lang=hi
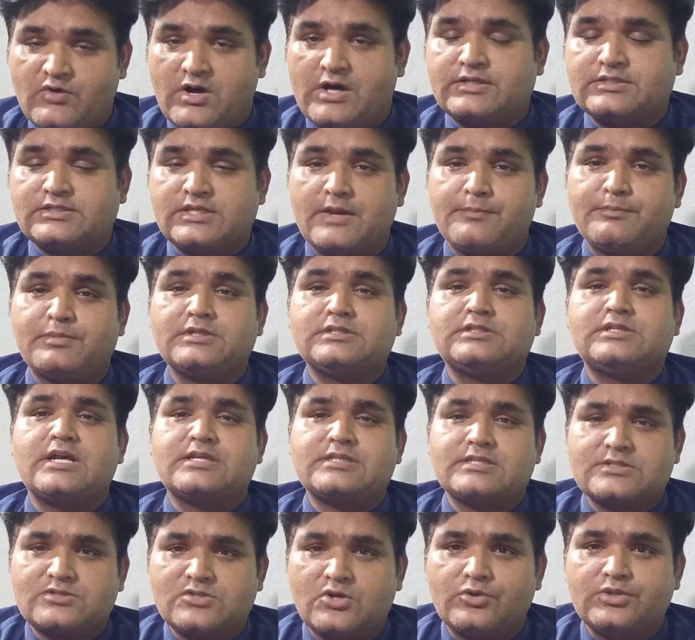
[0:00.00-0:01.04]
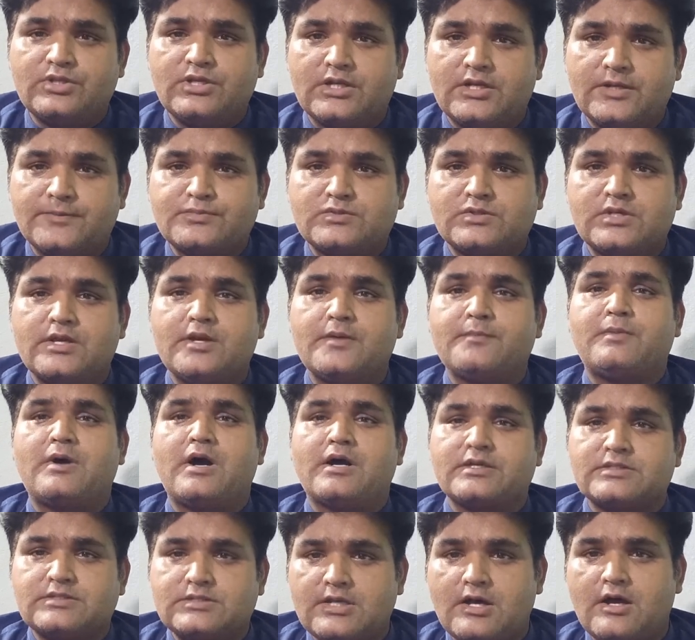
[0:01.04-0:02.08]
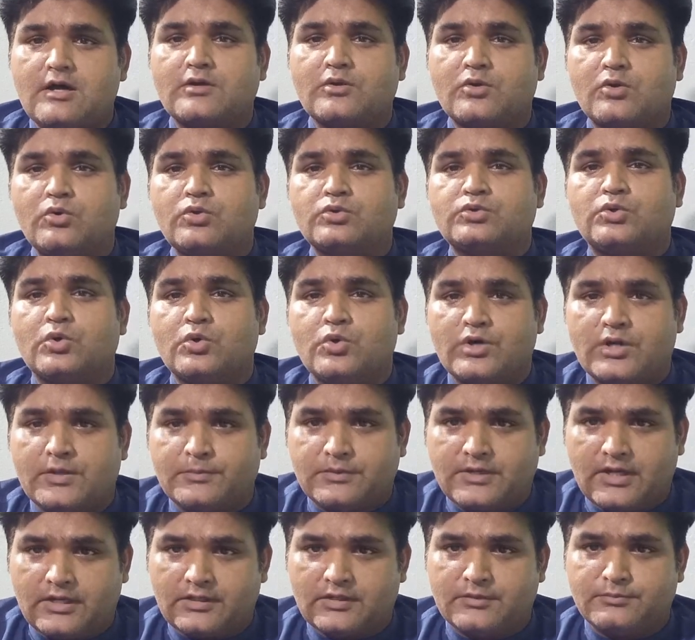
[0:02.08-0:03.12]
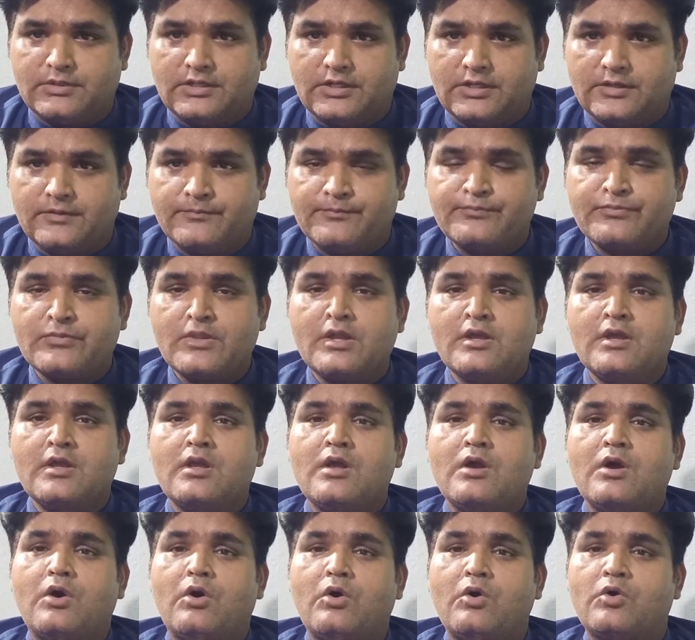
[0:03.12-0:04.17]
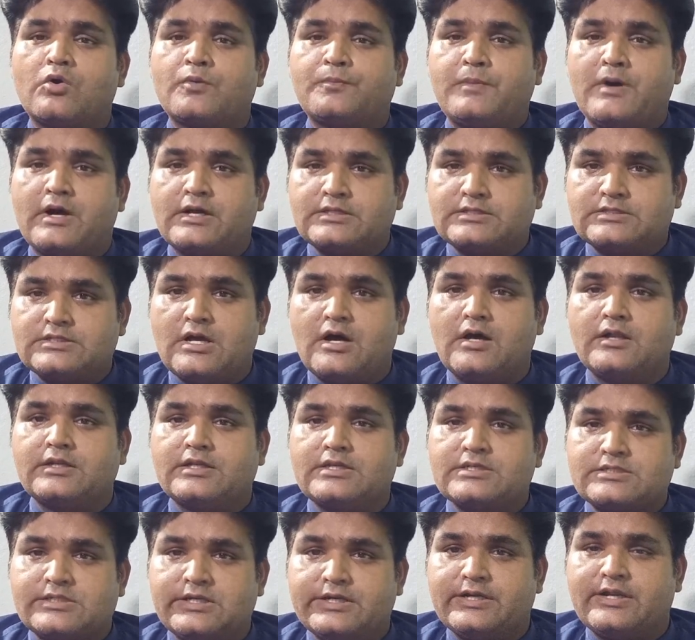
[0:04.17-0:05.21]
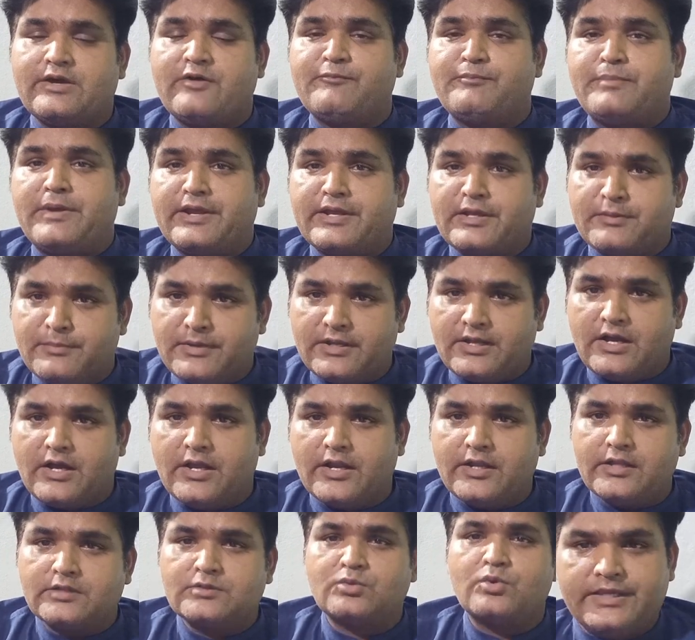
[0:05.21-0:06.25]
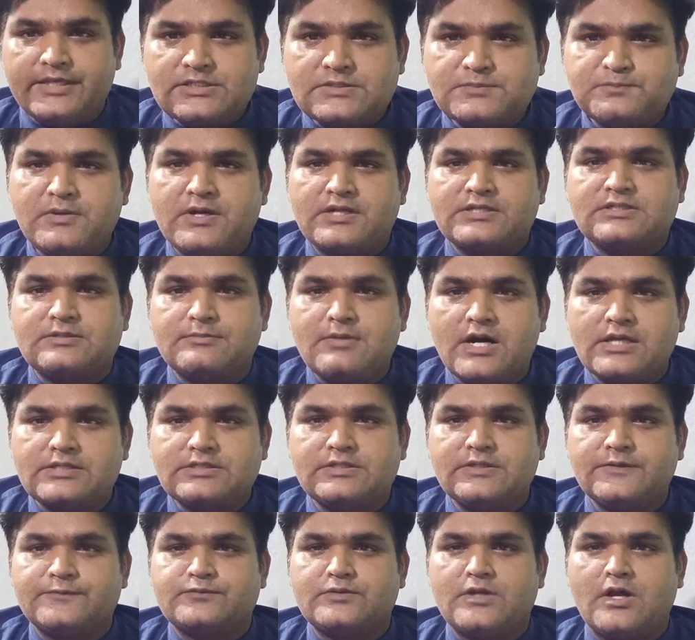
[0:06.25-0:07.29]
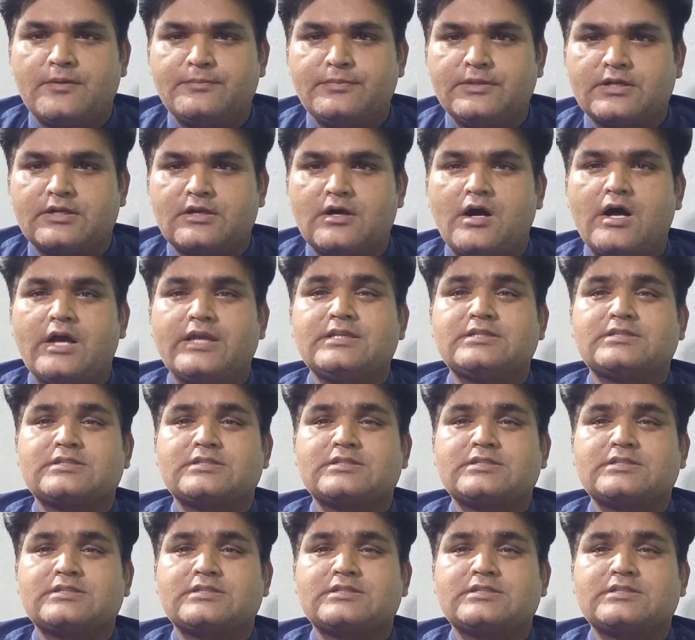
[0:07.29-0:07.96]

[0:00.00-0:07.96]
फॉर एग्ज़ाम्पल जैसे सऊदी अरब से पाकिस्तान को दो अरब डॉलर मिले और पाकिस्तान के स्टेट ऑफ बैंक में आए इस पर शबाज शरीफ साहब ने कहा